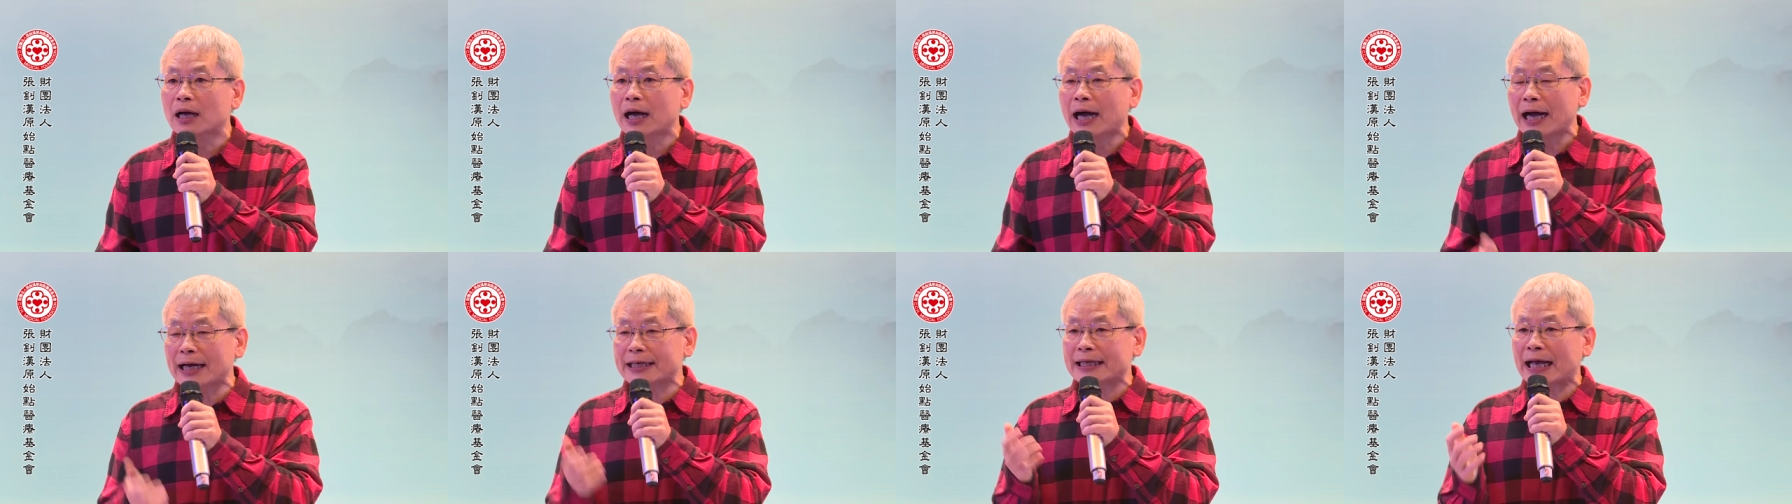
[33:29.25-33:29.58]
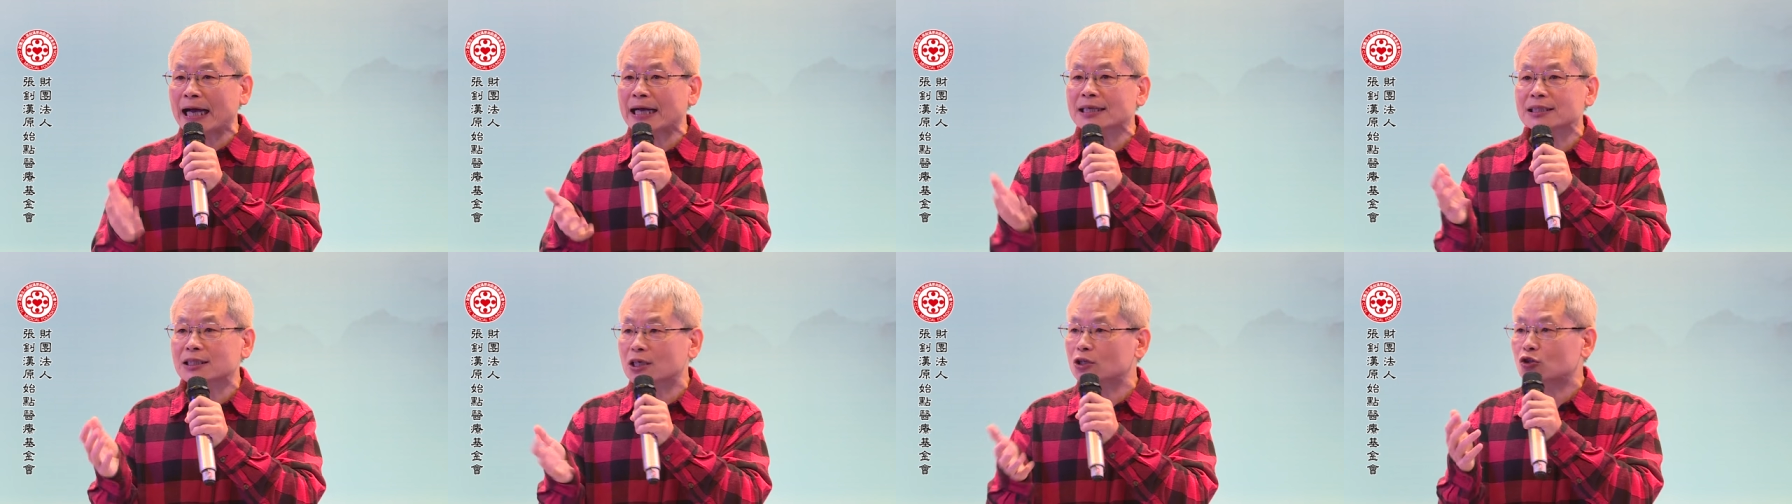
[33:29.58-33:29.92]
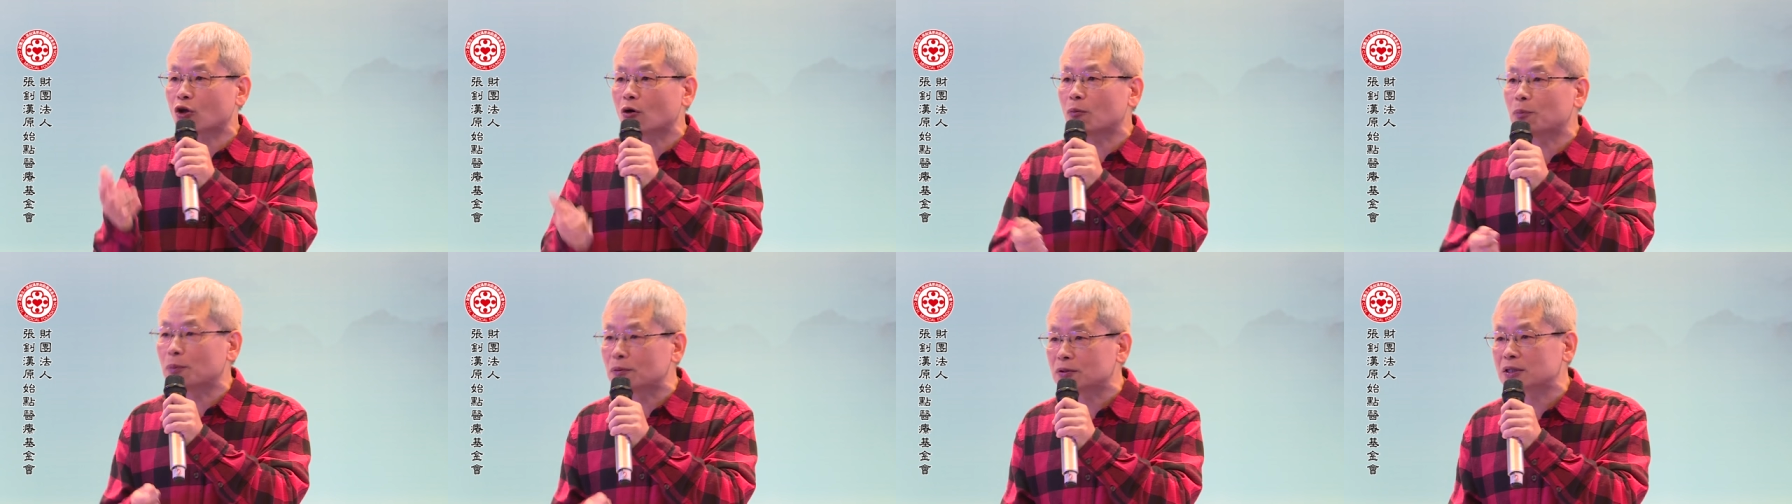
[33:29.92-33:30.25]
啊，两者
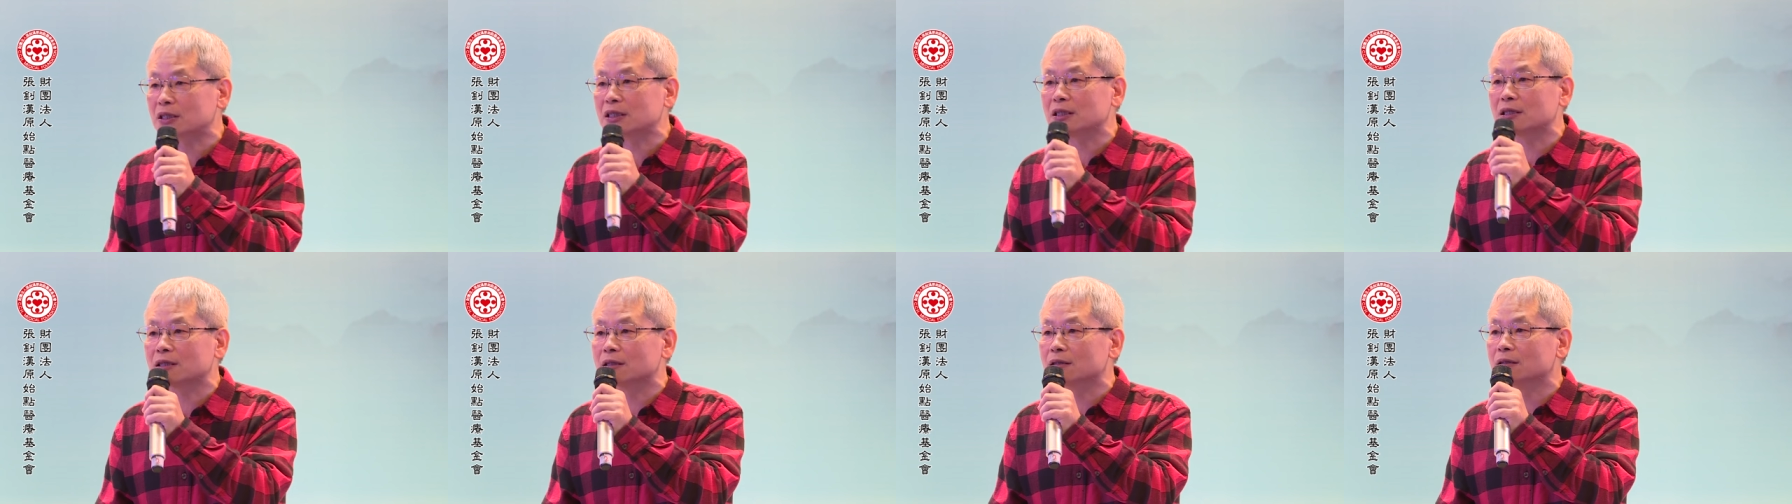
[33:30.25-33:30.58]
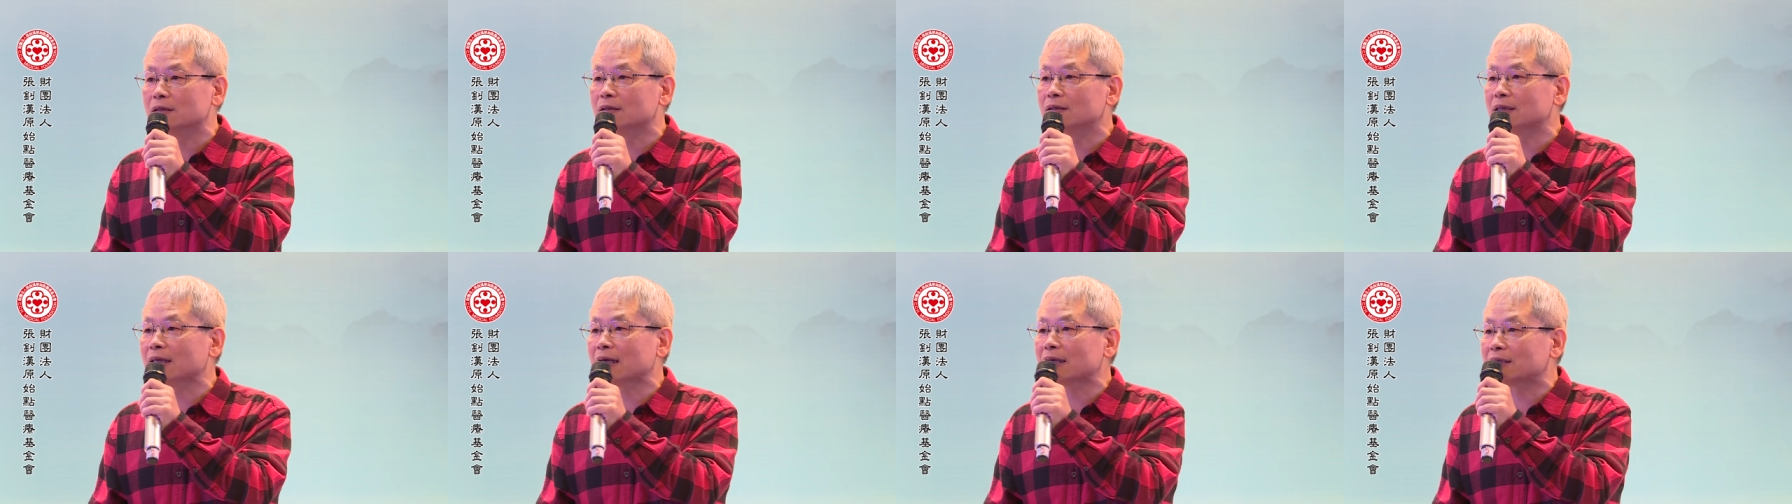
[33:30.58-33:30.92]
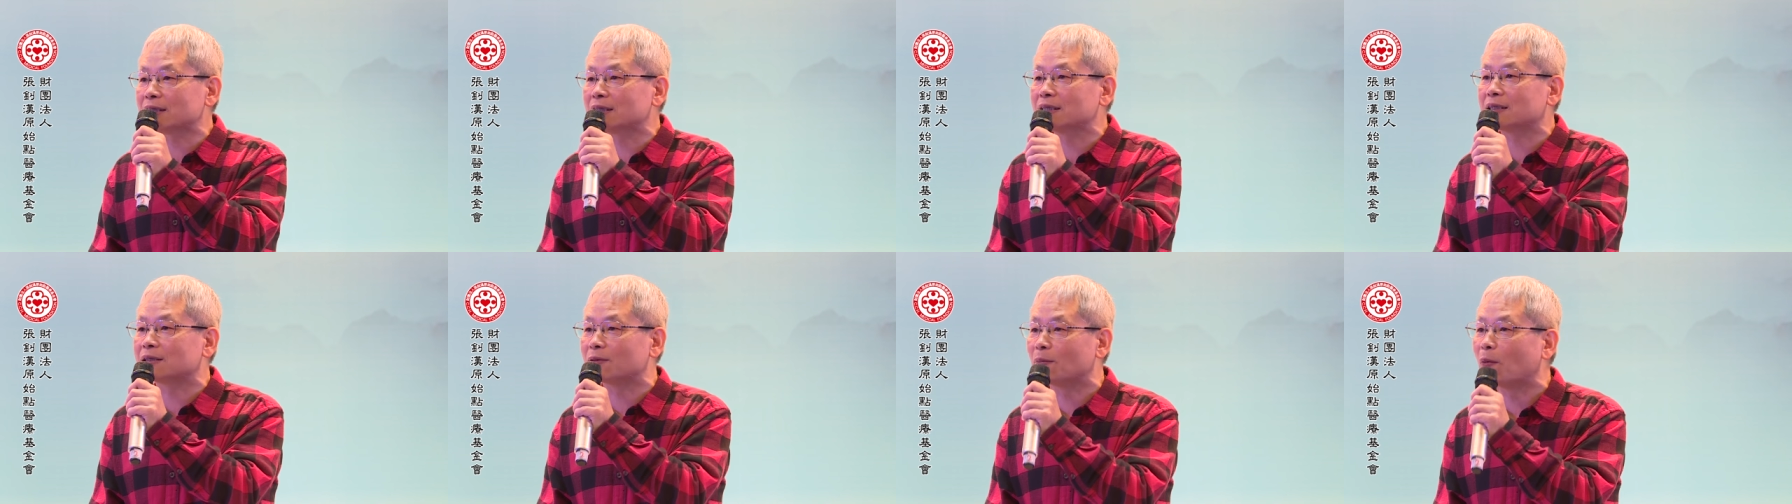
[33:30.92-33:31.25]
都不是，那
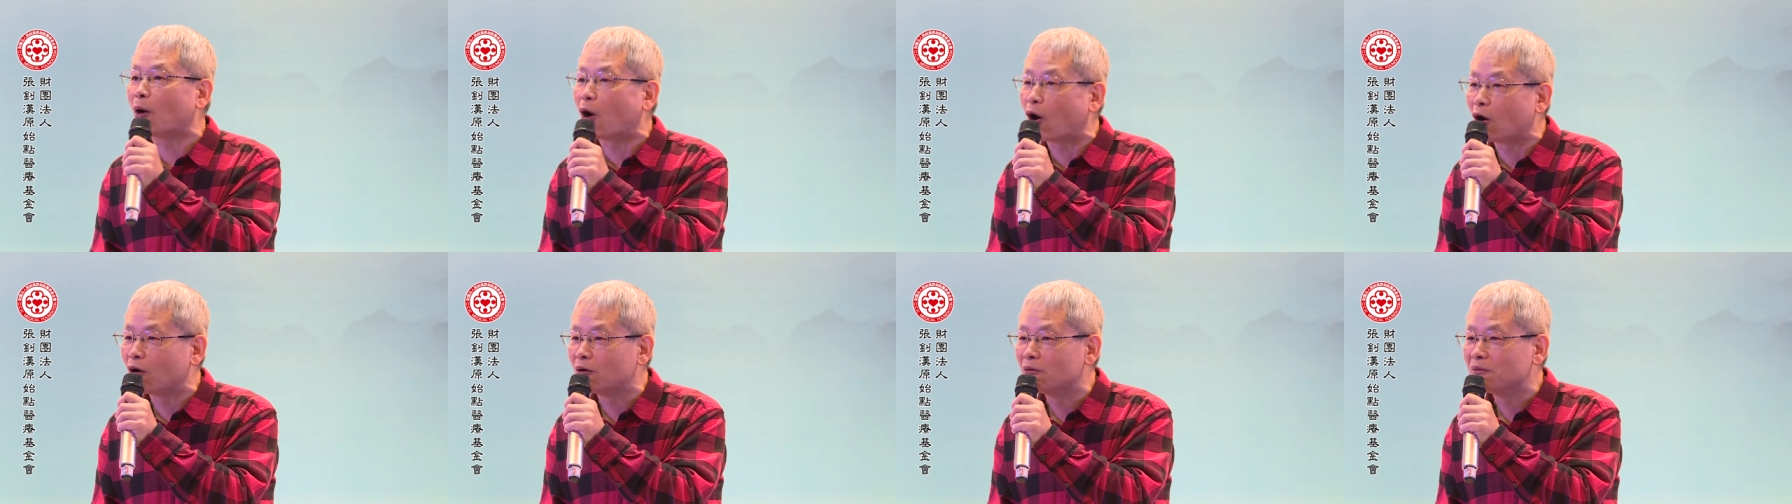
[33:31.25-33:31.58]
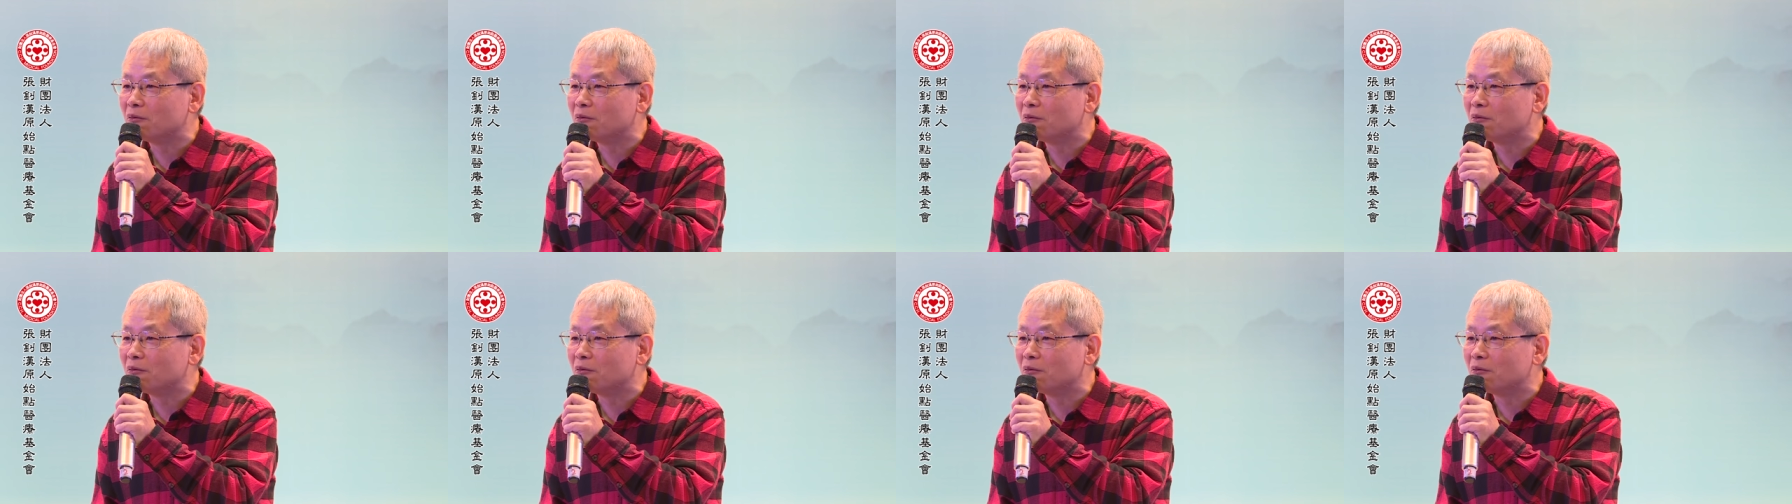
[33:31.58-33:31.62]
是什么？